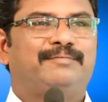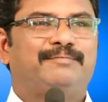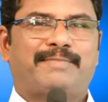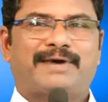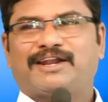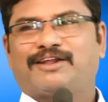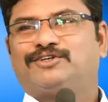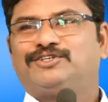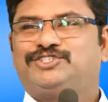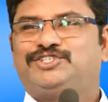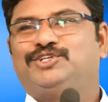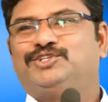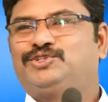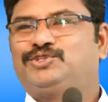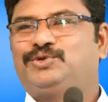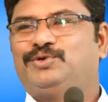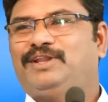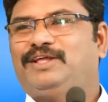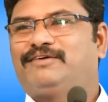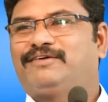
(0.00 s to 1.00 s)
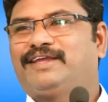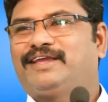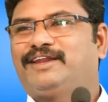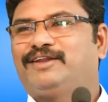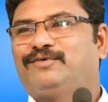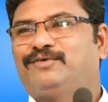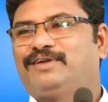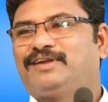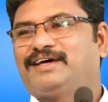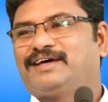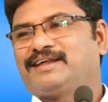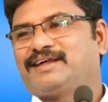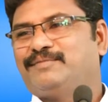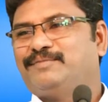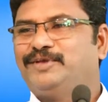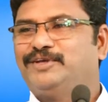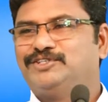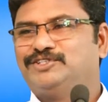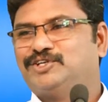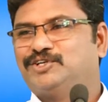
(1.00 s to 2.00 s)
మనకు శత్రువులు ఎవరైనా ఉన్నారా
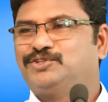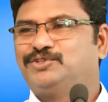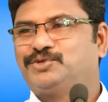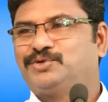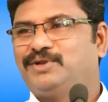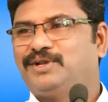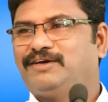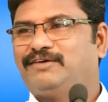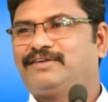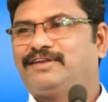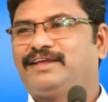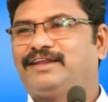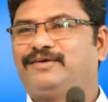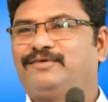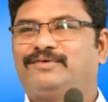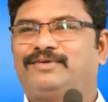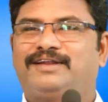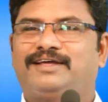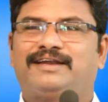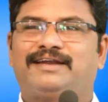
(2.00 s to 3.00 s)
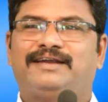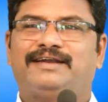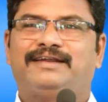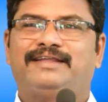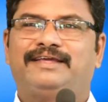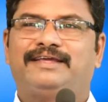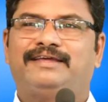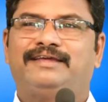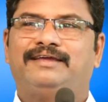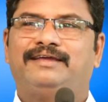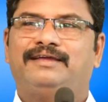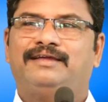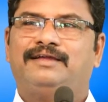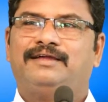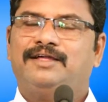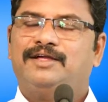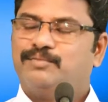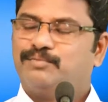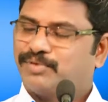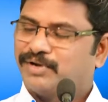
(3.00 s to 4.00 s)
మీకు శత్రువులు ఎవరైనా ఉన్నారంటే
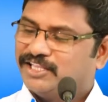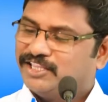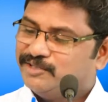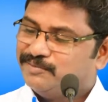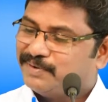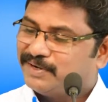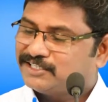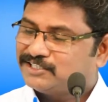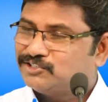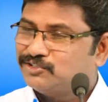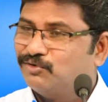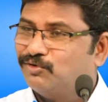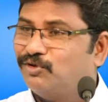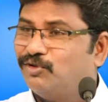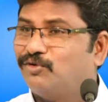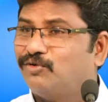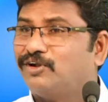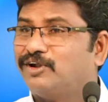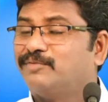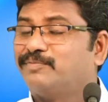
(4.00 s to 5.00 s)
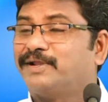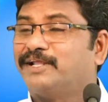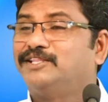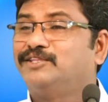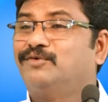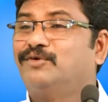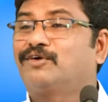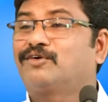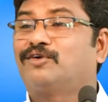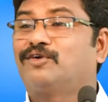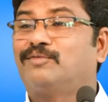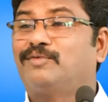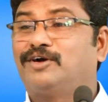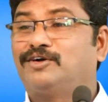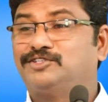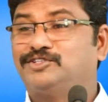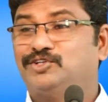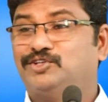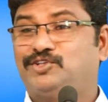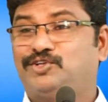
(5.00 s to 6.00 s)
ప్రతిపక్షంలో ఉన్న ప్రతి ఒక్కడు
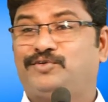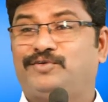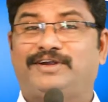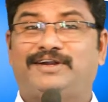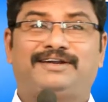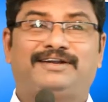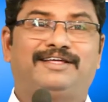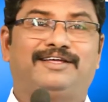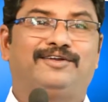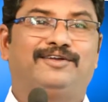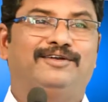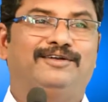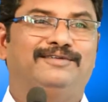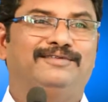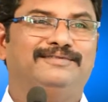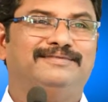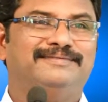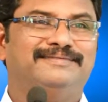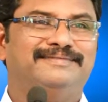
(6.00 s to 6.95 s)
మాకు శత్రువు అంటున్నారు వాళ్ళు